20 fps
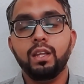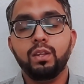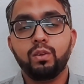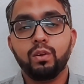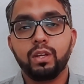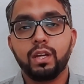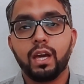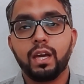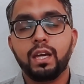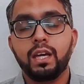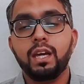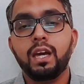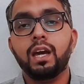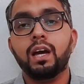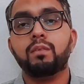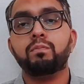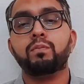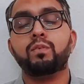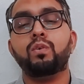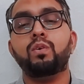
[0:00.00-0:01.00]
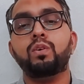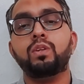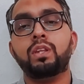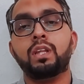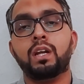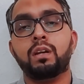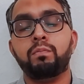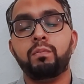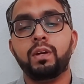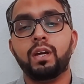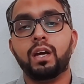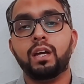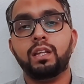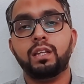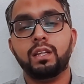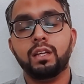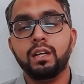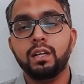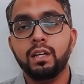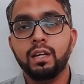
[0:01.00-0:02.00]
तो यही हमको तरबियत
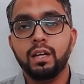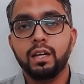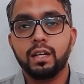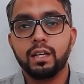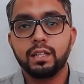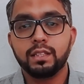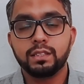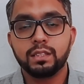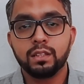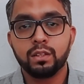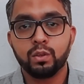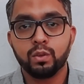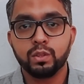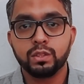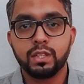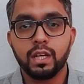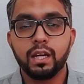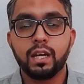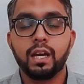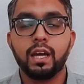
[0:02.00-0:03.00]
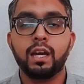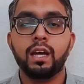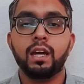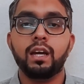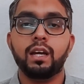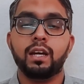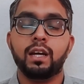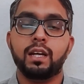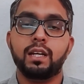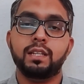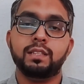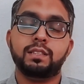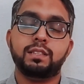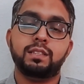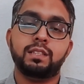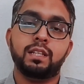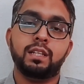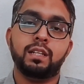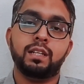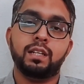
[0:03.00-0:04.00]
इस रोज़े के इस
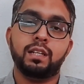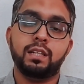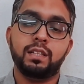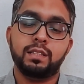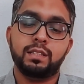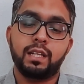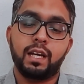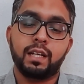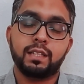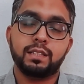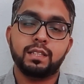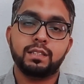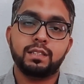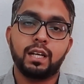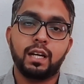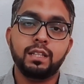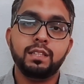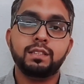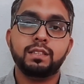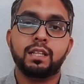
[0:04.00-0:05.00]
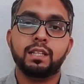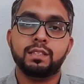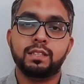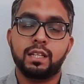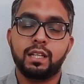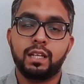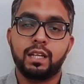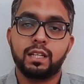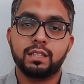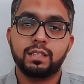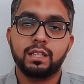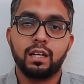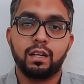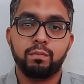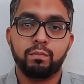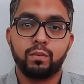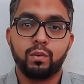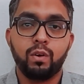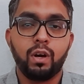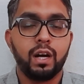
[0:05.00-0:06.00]
इस एक्सरसाइज के ज़रिए से
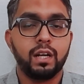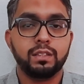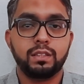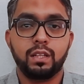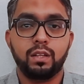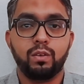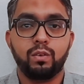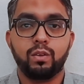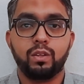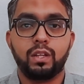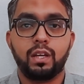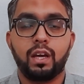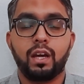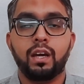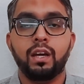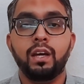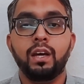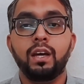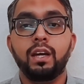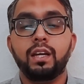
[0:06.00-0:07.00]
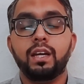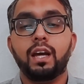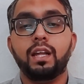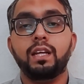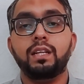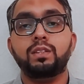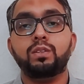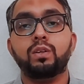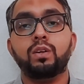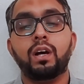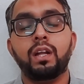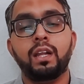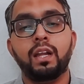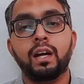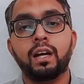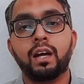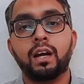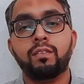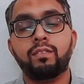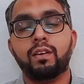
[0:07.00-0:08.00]
हमको हासिल होती है यानी जो अल्लाह
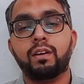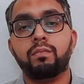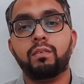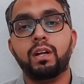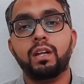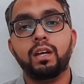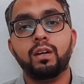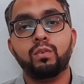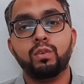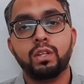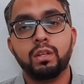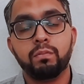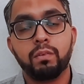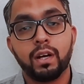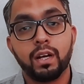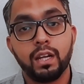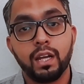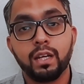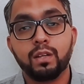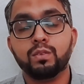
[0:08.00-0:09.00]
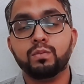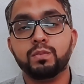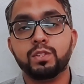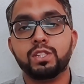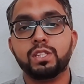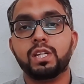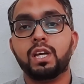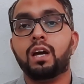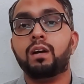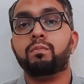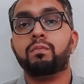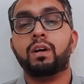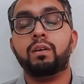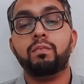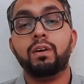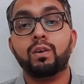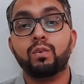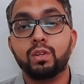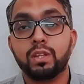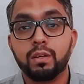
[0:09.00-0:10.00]
का फरमान है कुतबालकुमस्याम
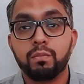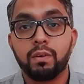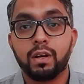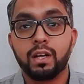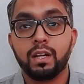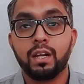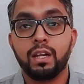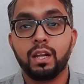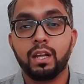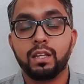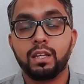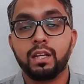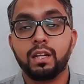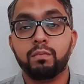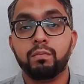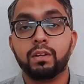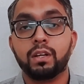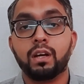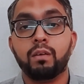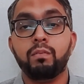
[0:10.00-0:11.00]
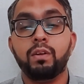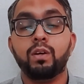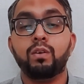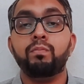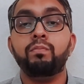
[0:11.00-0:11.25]
कमा कुतबालदीनकम